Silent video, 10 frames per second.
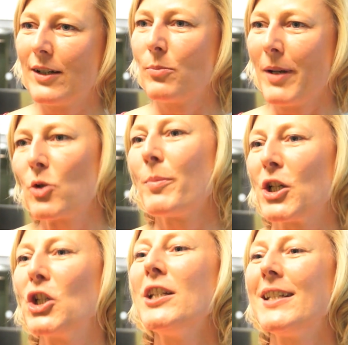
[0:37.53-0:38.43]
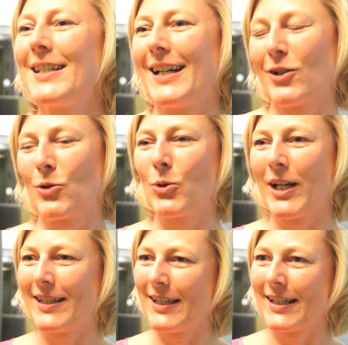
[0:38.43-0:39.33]
also Mensch-Maschine-Interaktion
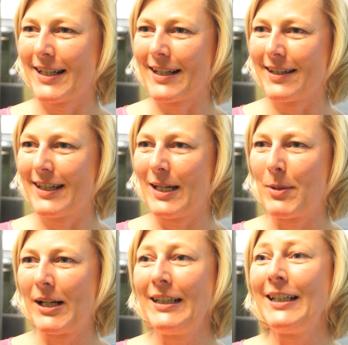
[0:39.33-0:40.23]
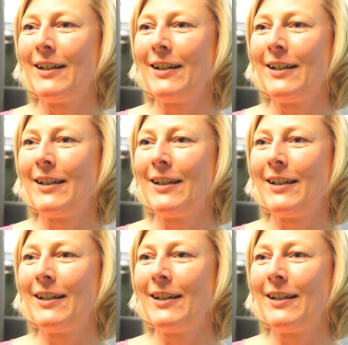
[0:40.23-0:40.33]
nennt sich das ganze Thema,